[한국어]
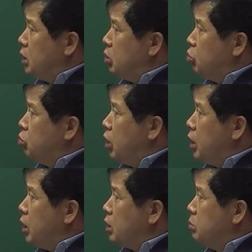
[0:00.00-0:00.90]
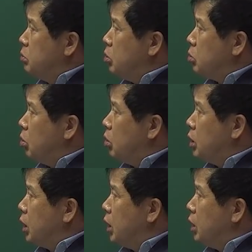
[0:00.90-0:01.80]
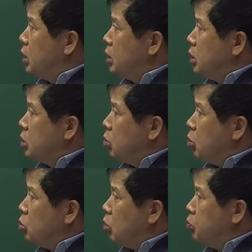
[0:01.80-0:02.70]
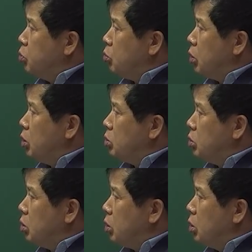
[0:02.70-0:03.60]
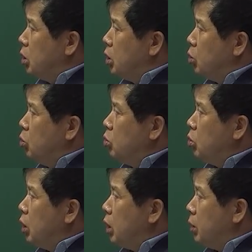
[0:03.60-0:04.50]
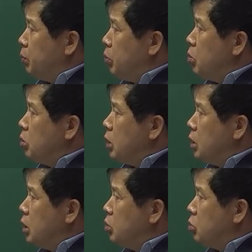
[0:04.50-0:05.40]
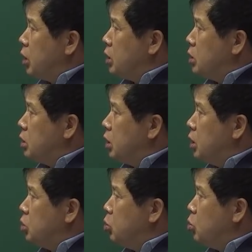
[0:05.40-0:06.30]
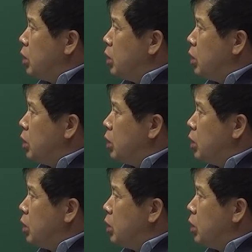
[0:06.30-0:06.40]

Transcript: 이 두 개의 금속 덩어리가 서로 접촉되어서 온도가 평형 상태에 도달했을 때 총